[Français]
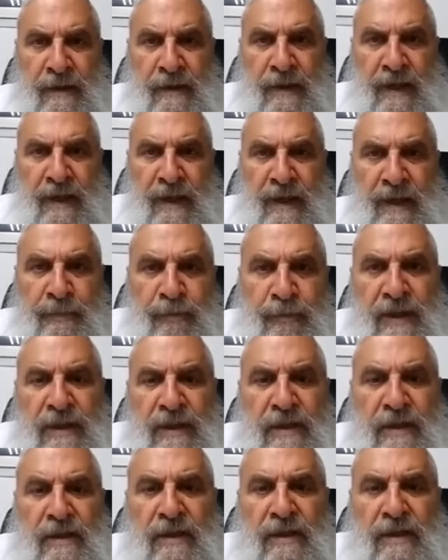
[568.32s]
Et
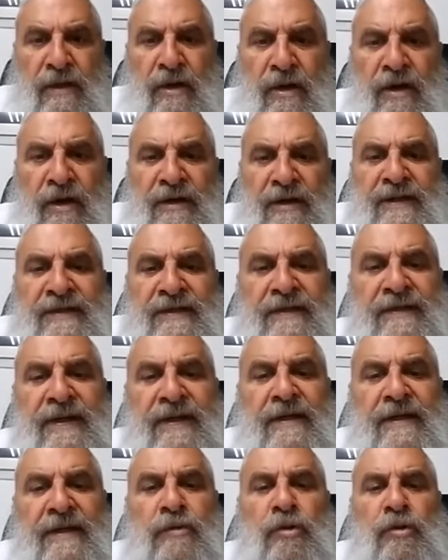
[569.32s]
puis, on est en
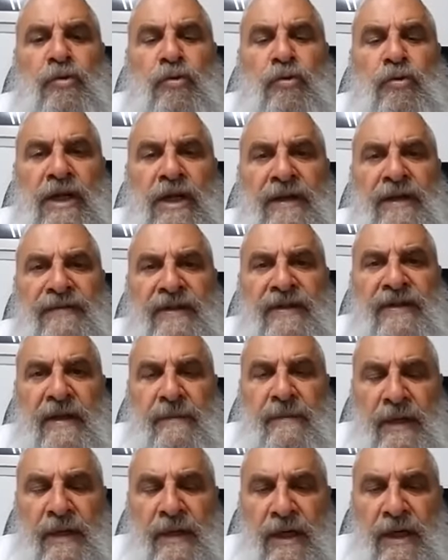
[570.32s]
train de toucher
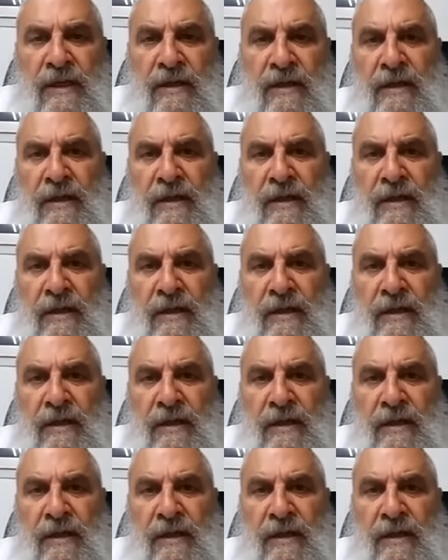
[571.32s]
évidemment